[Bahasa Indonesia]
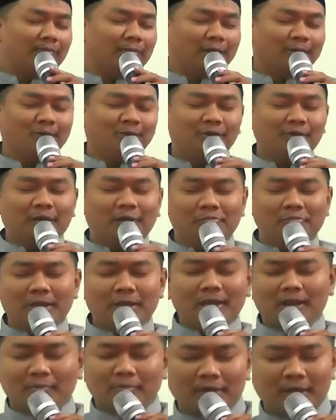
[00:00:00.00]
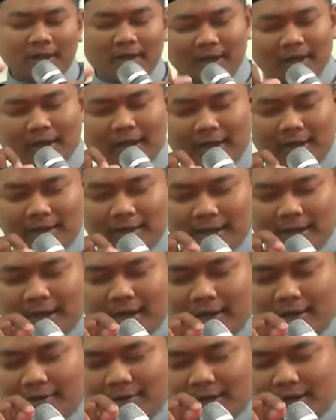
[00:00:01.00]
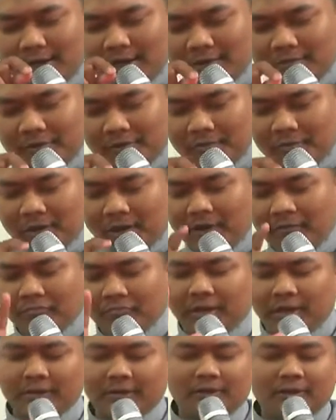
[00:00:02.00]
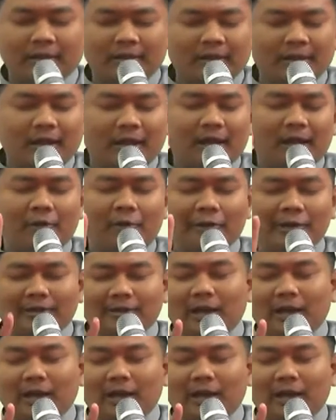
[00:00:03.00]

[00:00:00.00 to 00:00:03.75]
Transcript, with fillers: maksudnya benar-benar diajarkan oleh Nabi Muhammad tentang awal